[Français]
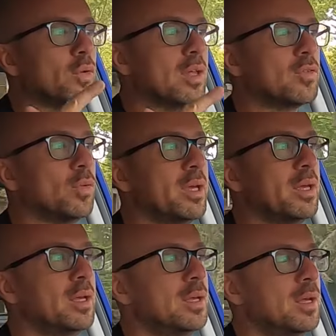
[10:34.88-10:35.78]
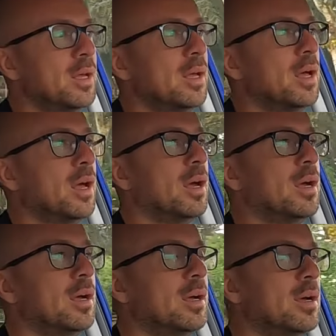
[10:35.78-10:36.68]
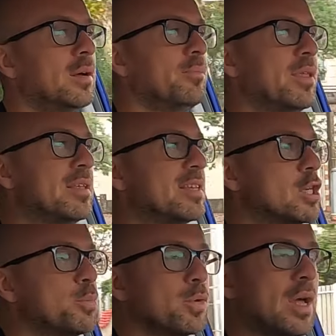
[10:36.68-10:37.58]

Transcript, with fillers: la Zoé, euh, et ça, je pense.